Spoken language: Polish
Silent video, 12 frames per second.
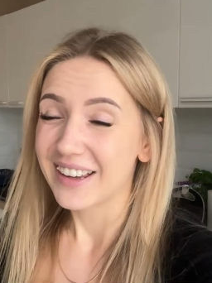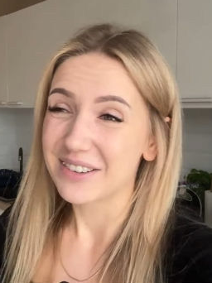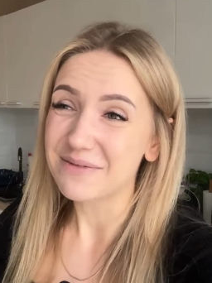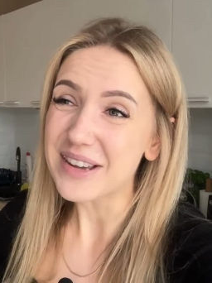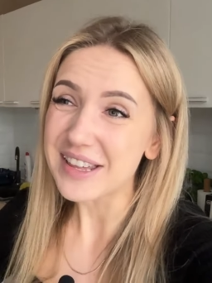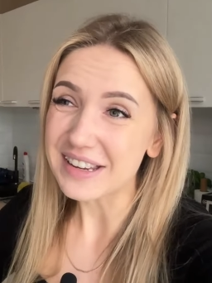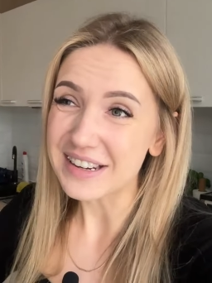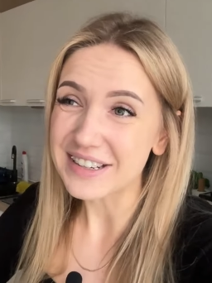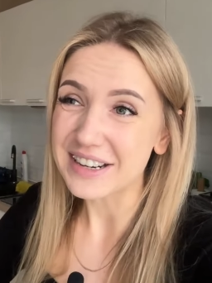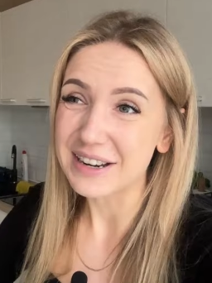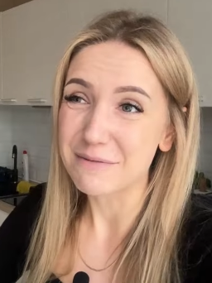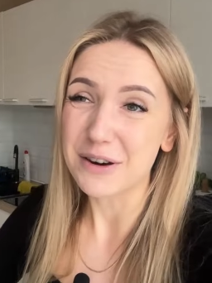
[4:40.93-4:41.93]

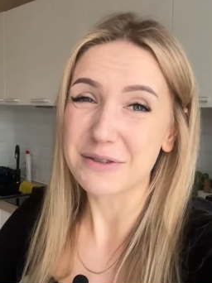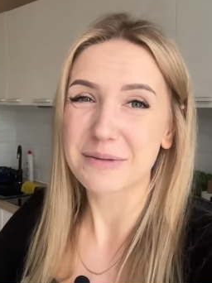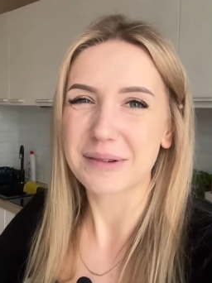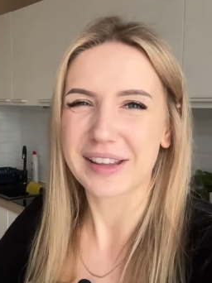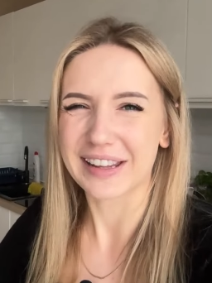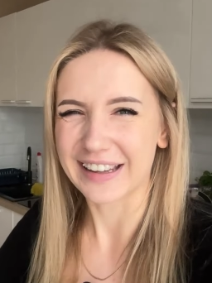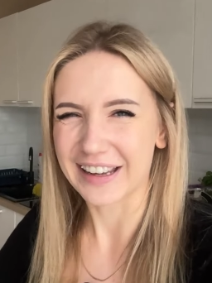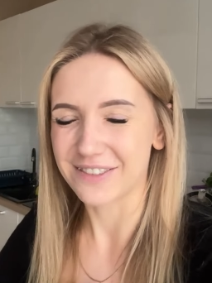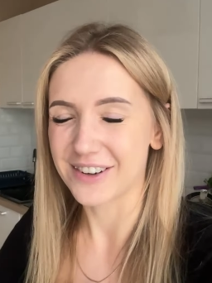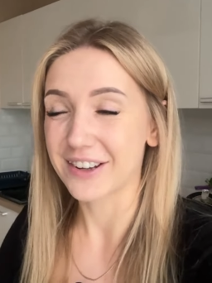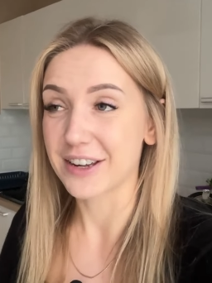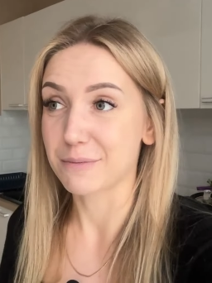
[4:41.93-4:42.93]
Myślę, że mogłyby się takie
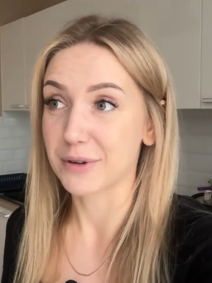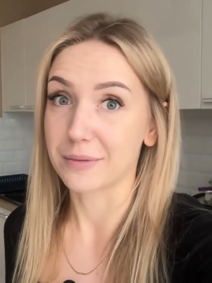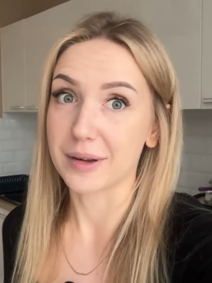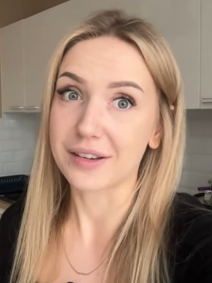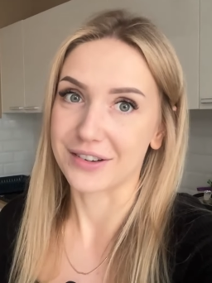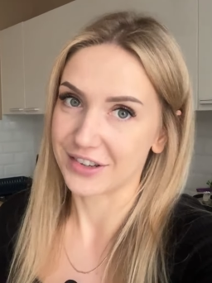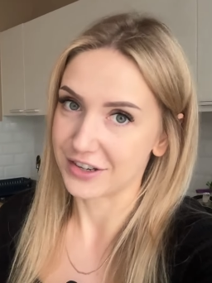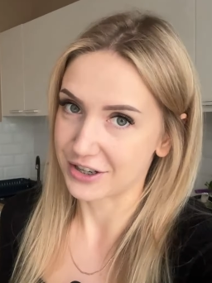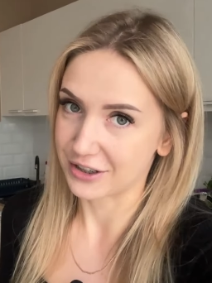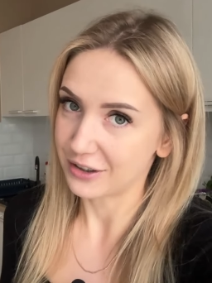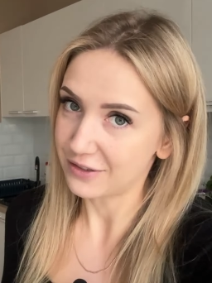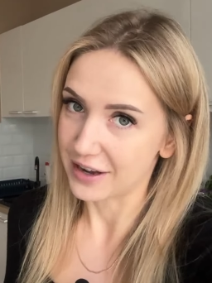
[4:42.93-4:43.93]
vlogi nie podobać,
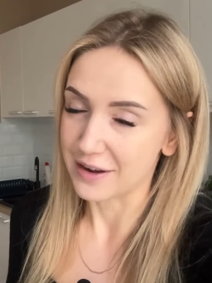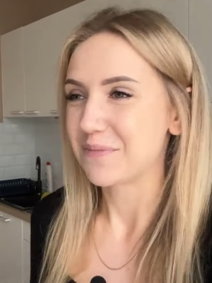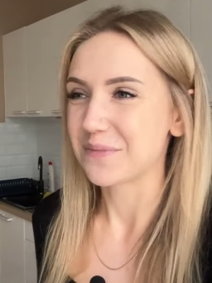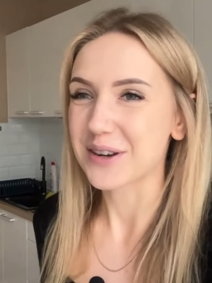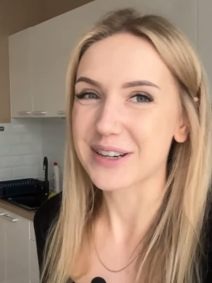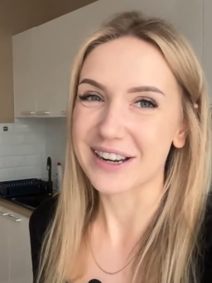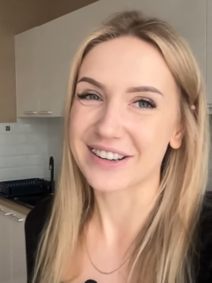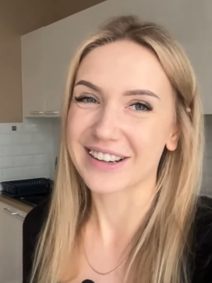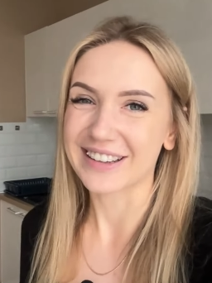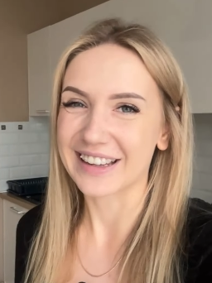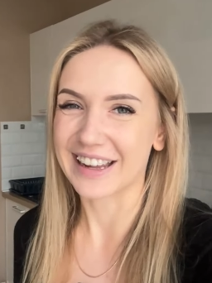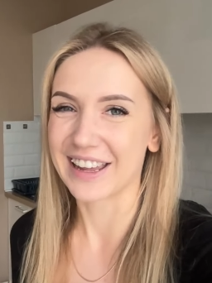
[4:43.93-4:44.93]
chociaż kto wie. Może
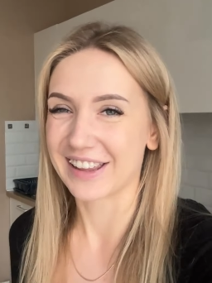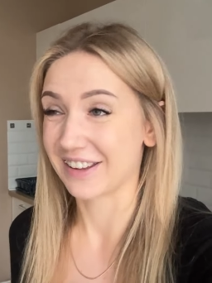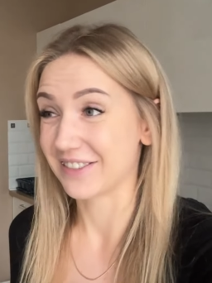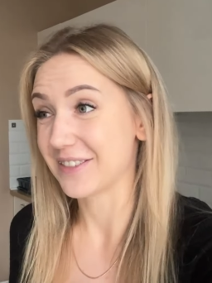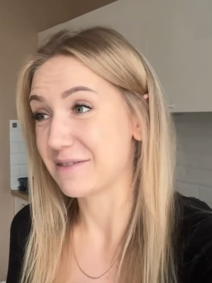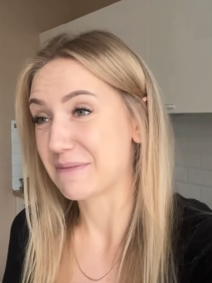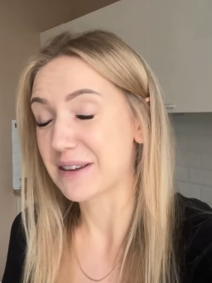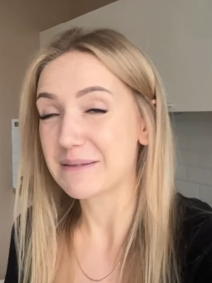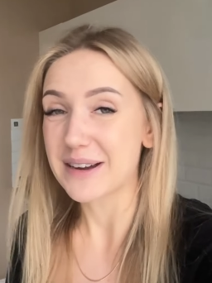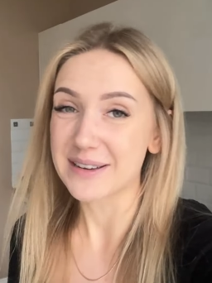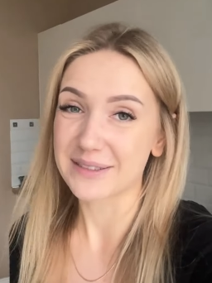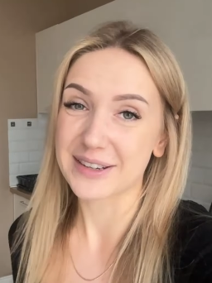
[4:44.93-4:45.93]
akurat takie się Wam
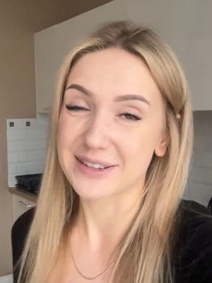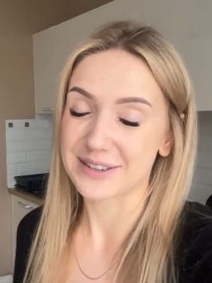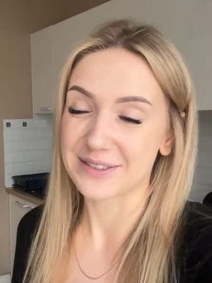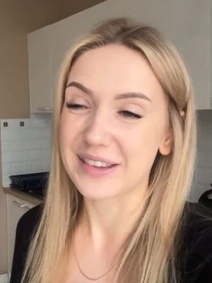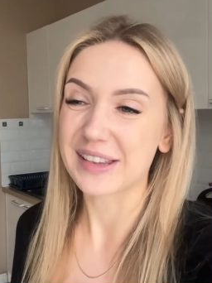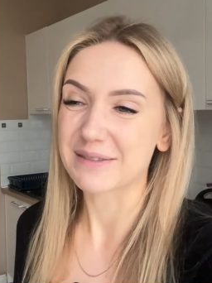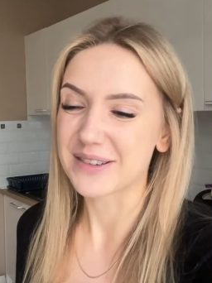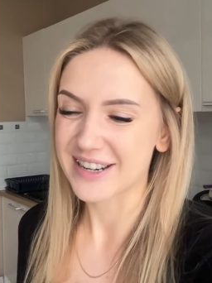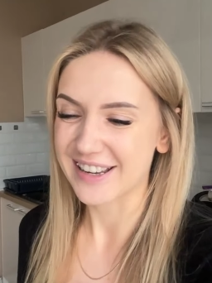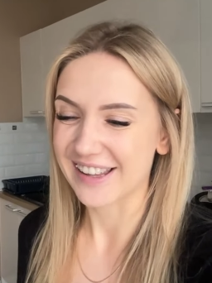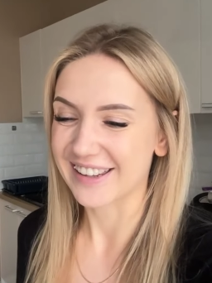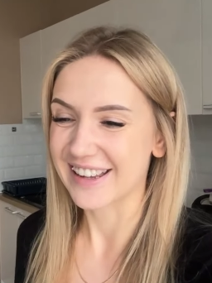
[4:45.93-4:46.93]
podobają, też oczywiście
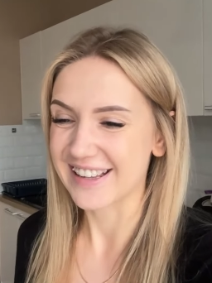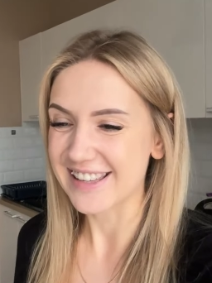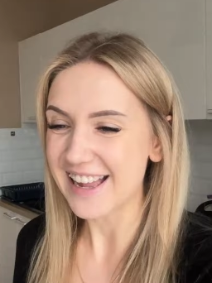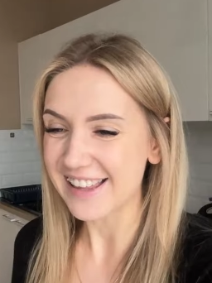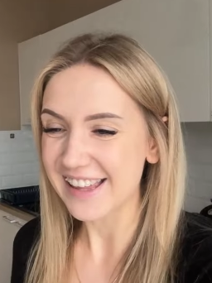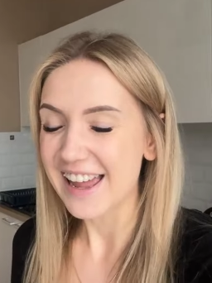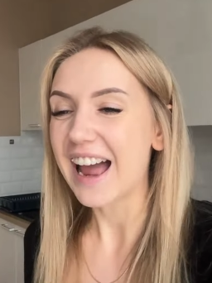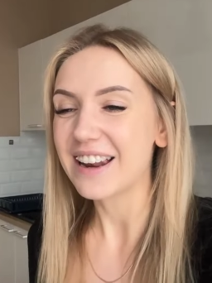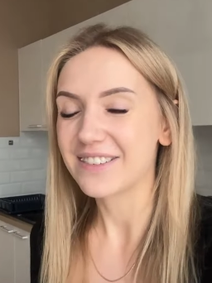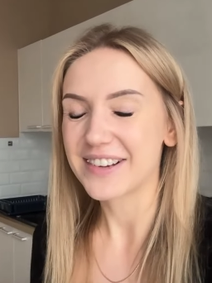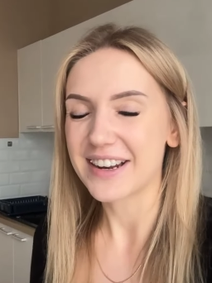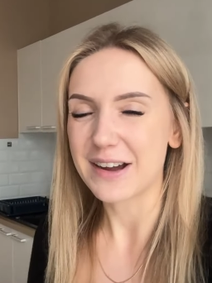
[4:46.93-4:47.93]
możecie dać znać,
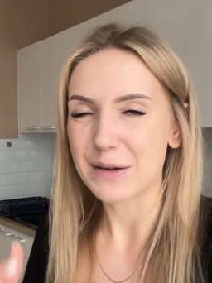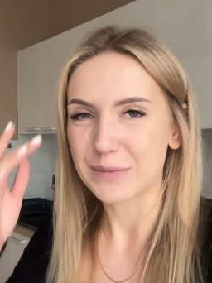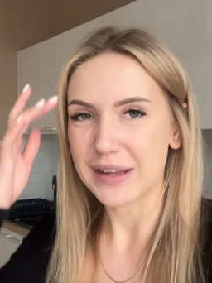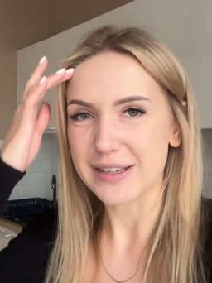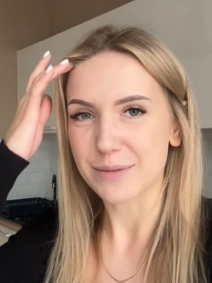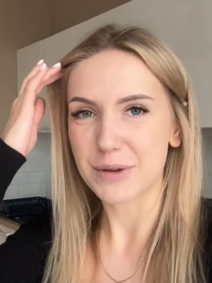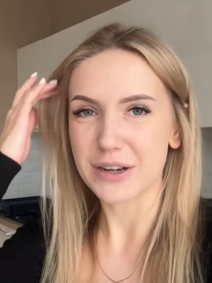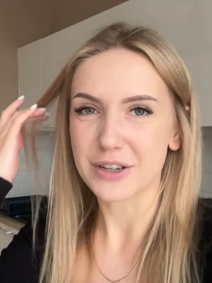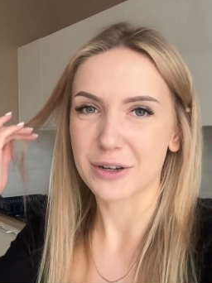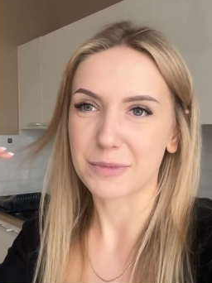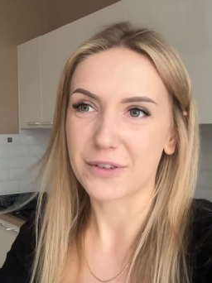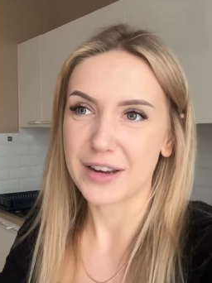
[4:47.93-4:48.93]
ale wolałam tak z
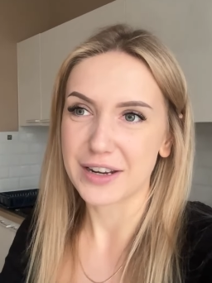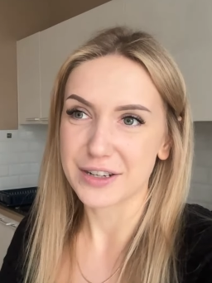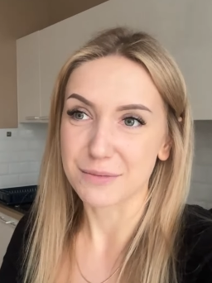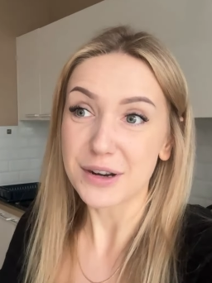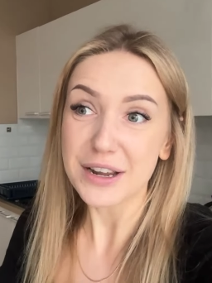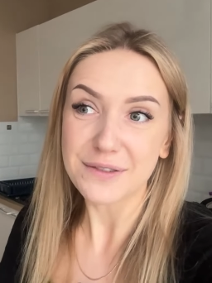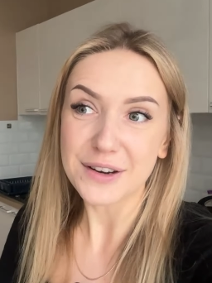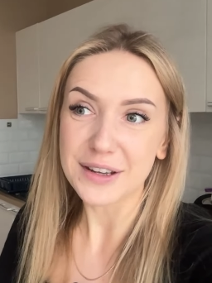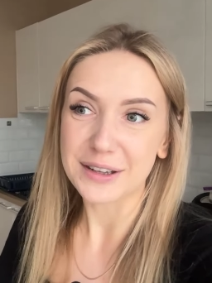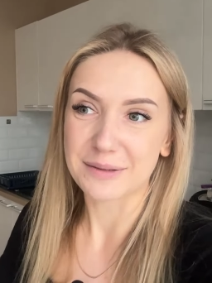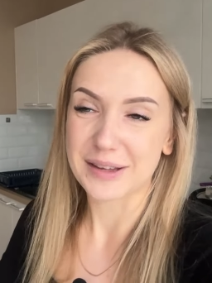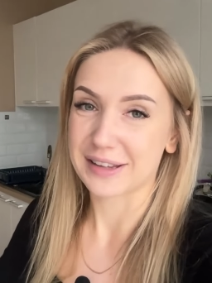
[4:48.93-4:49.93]
pierwszej odpowiedzieć, że moje
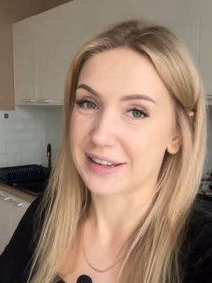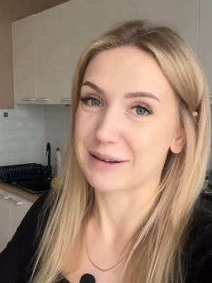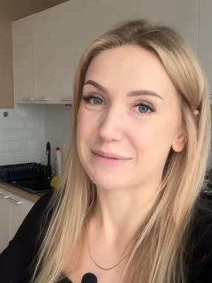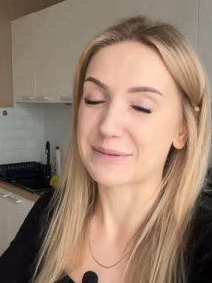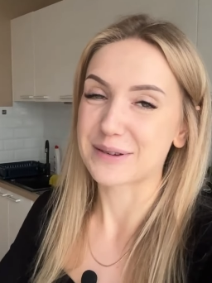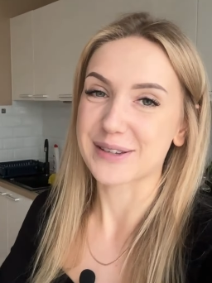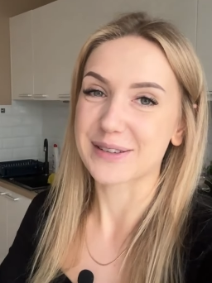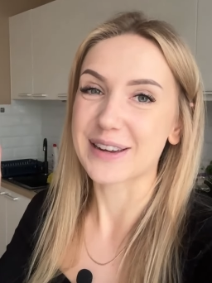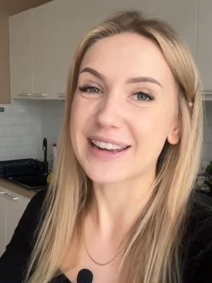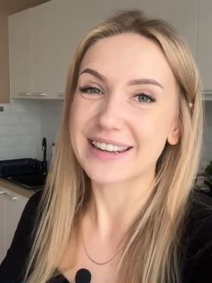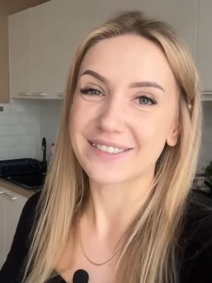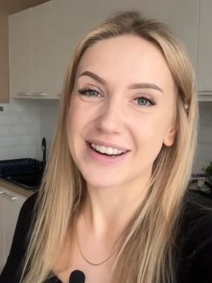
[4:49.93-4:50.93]
vlogi to będzie taka po prostu
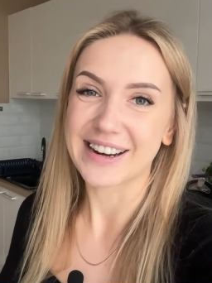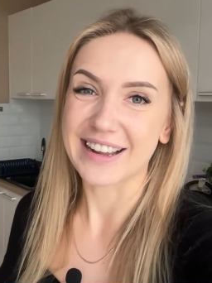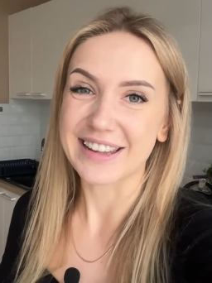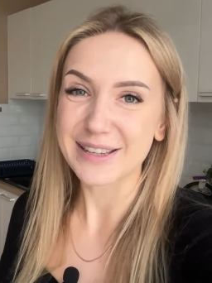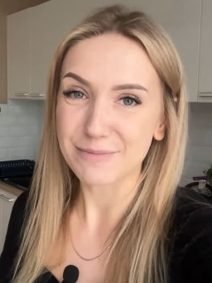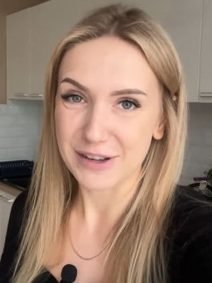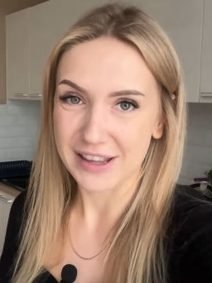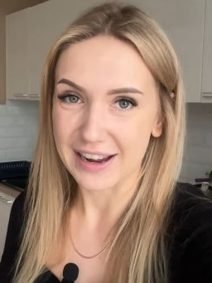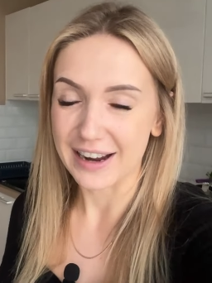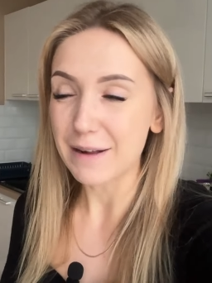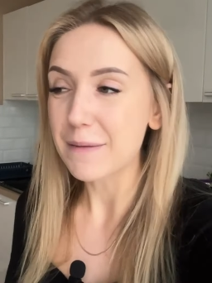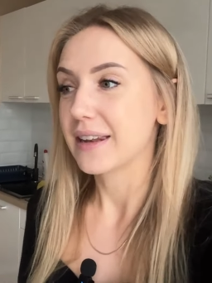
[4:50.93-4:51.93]
jedna wielka niespodzianka.